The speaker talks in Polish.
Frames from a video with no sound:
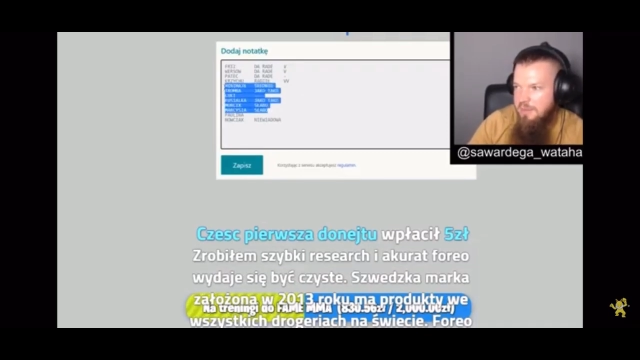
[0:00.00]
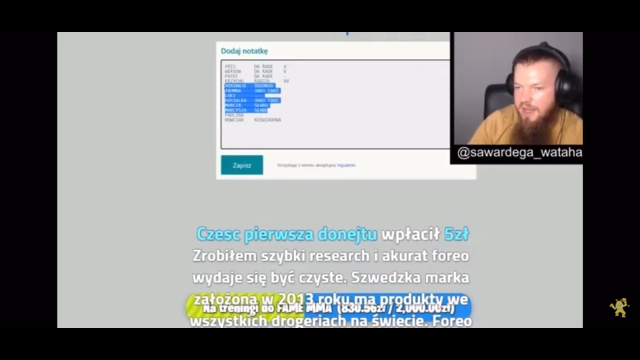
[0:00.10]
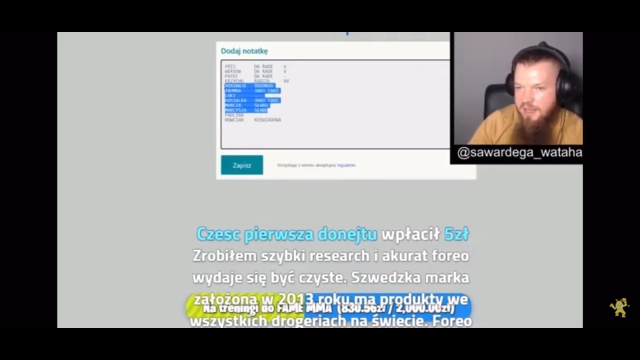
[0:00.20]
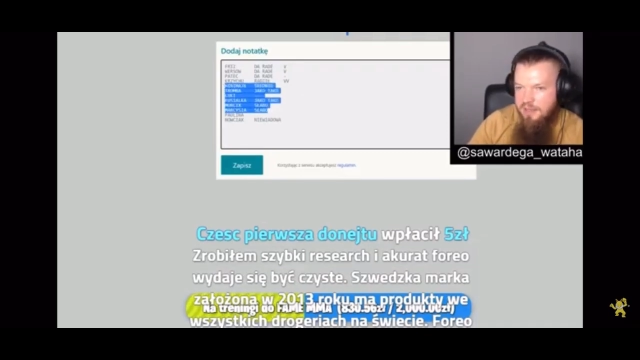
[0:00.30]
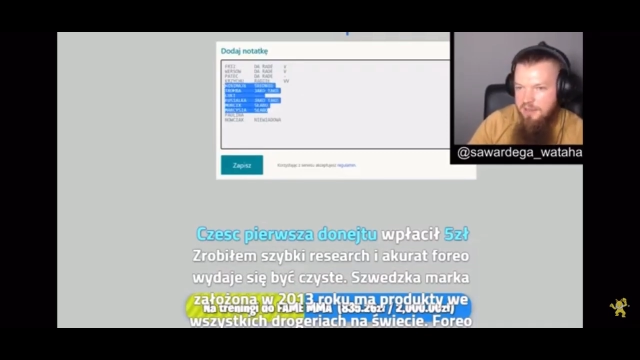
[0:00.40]

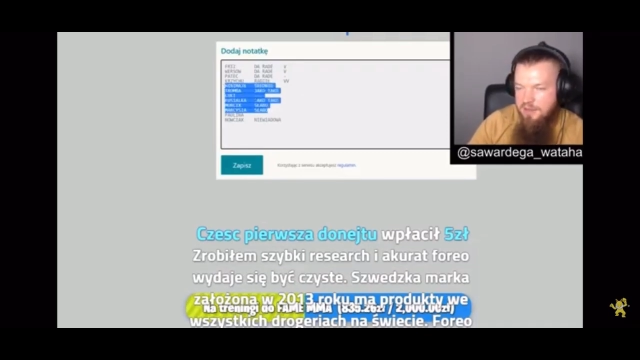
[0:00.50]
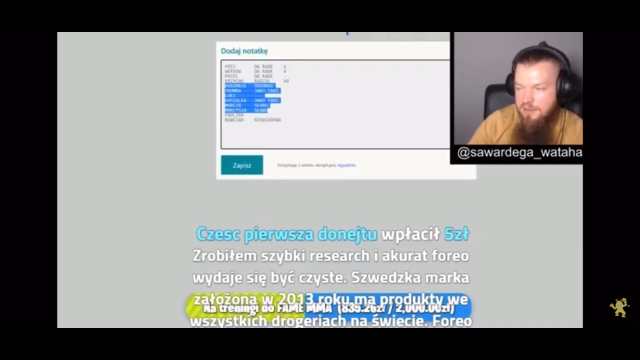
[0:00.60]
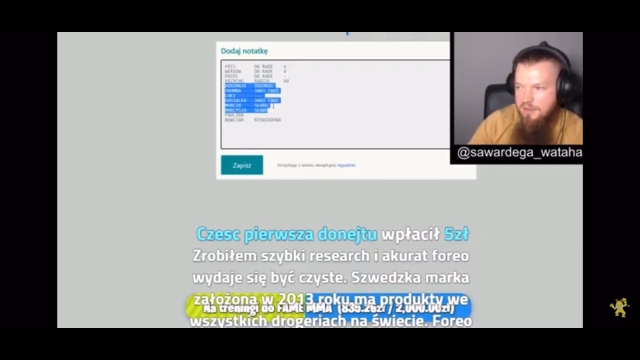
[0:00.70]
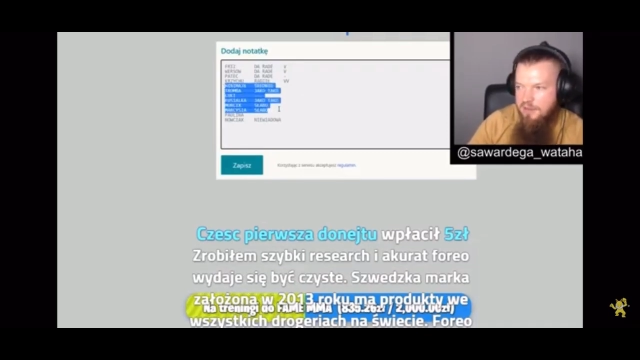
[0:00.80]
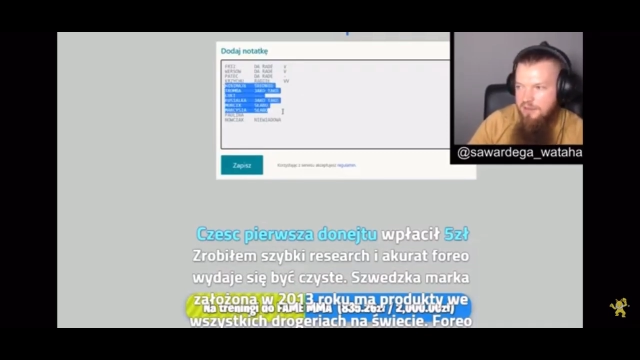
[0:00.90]
Mike
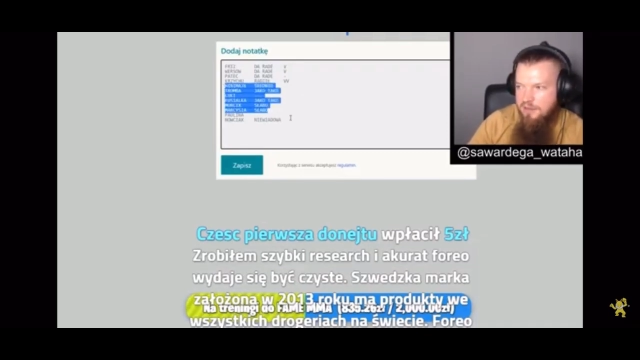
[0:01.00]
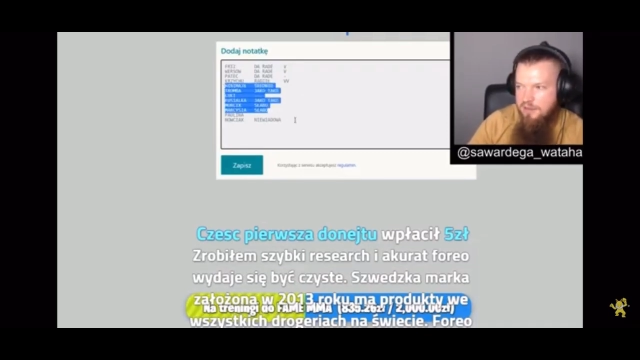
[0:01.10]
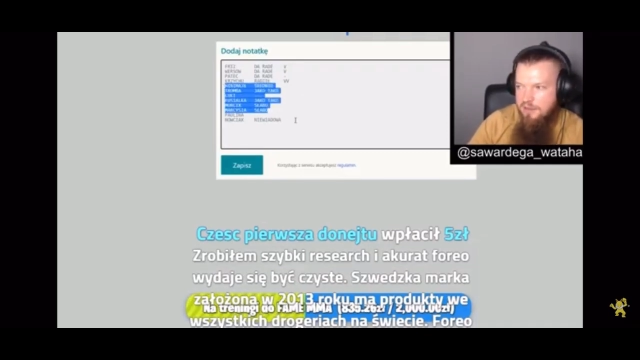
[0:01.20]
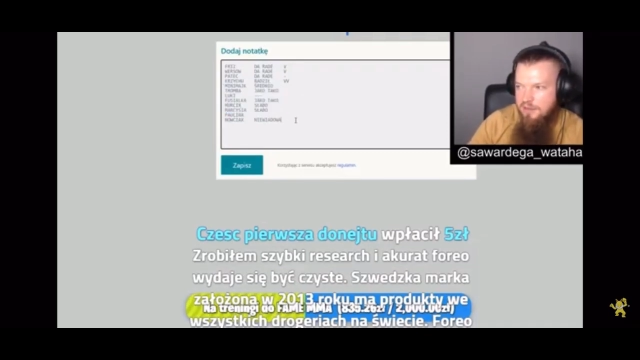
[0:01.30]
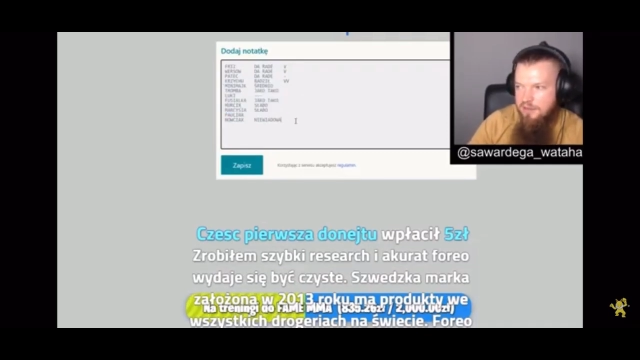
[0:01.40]

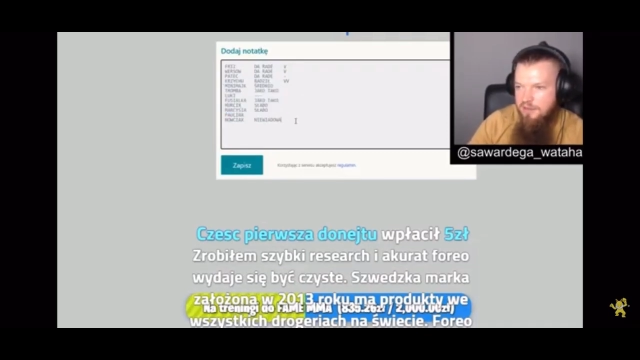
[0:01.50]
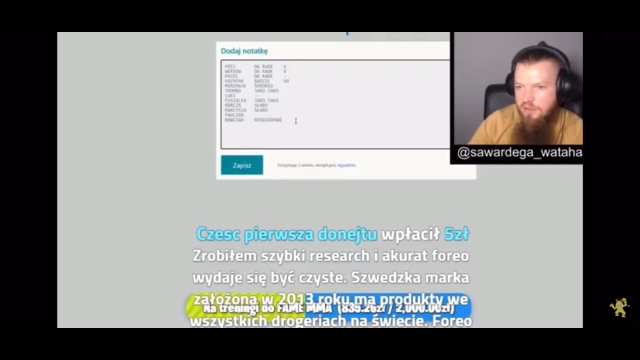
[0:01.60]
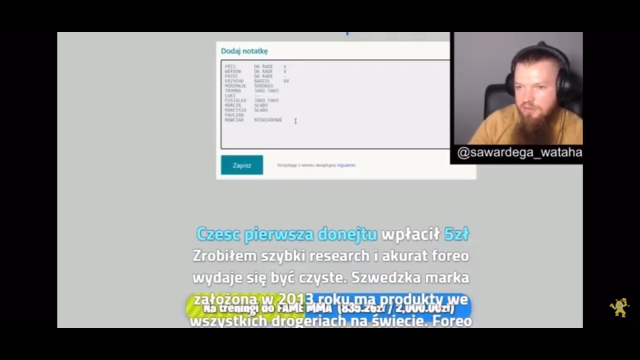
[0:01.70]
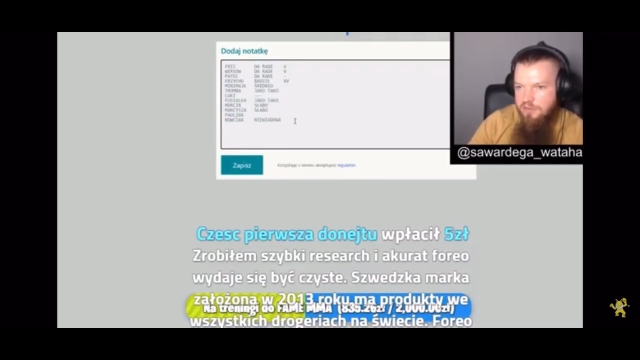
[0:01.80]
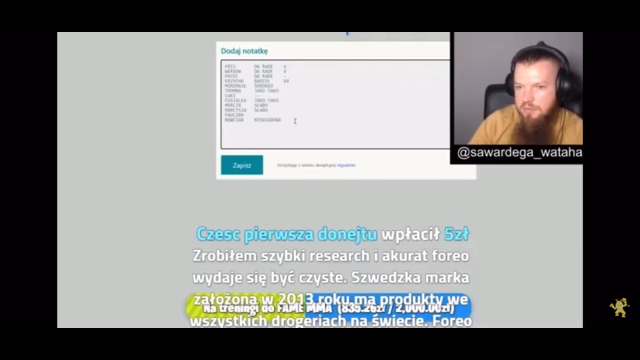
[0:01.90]

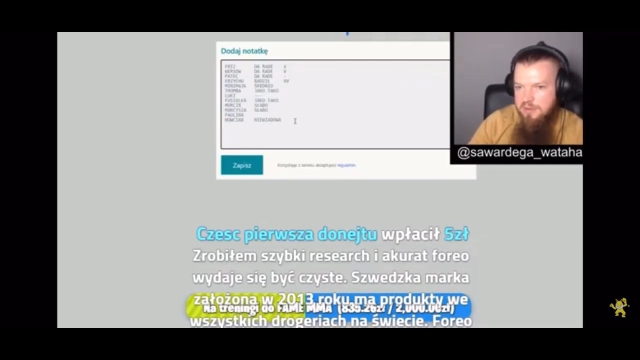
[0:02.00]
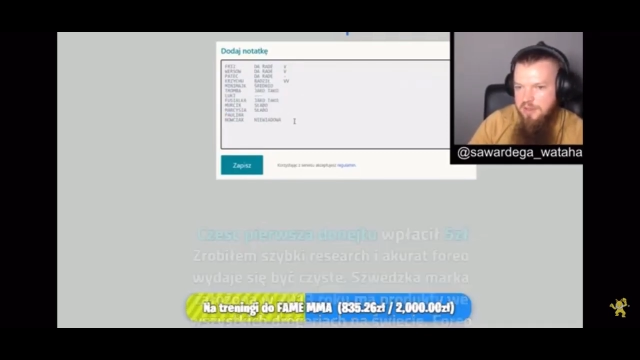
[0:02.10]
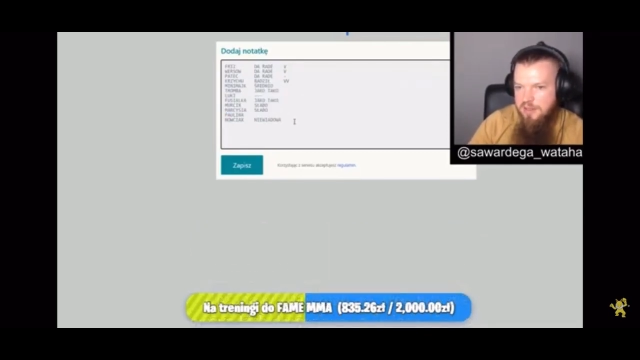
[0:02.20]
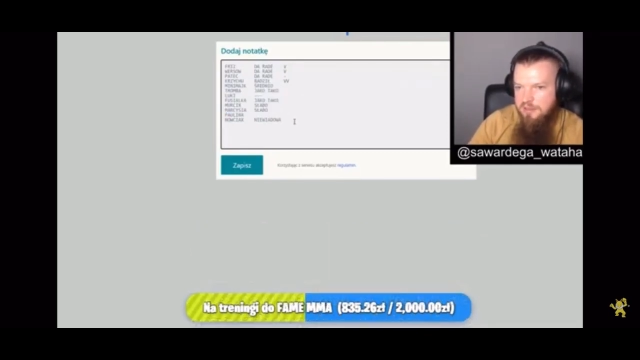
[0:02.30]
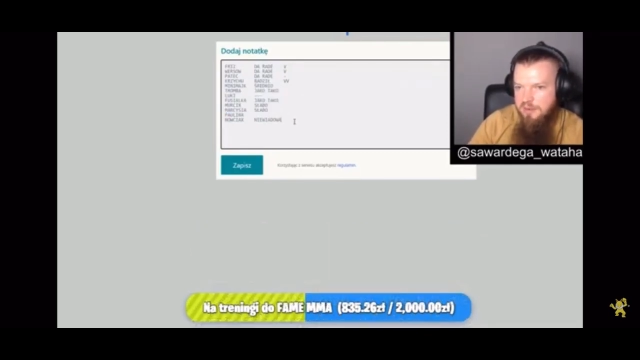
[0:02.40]
to są te
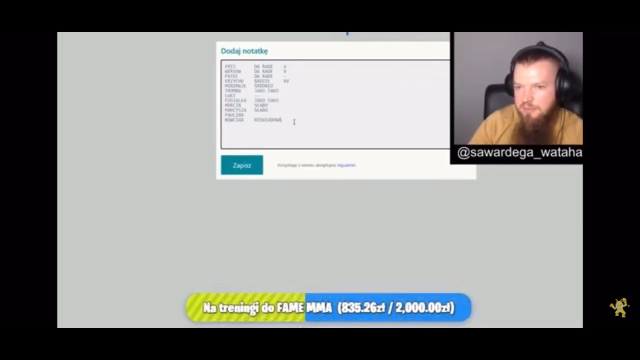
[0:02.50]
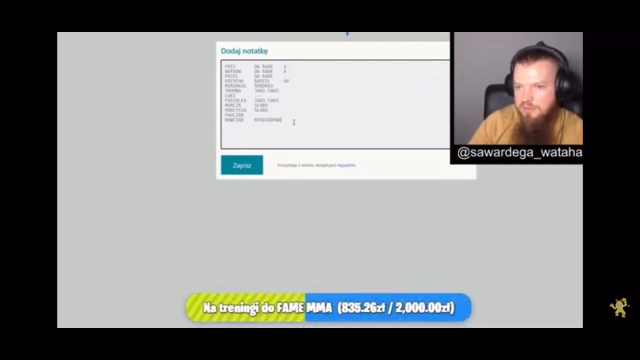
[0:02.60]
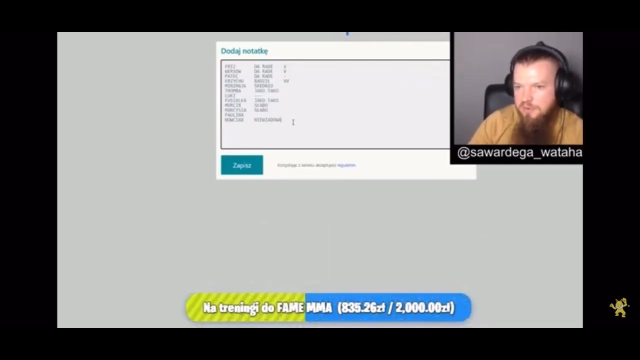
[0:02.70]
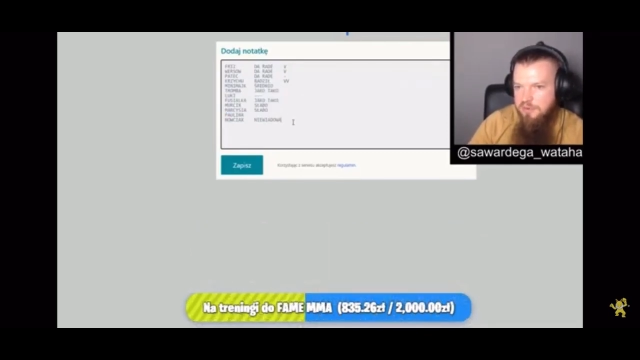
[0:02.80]
najsłabsze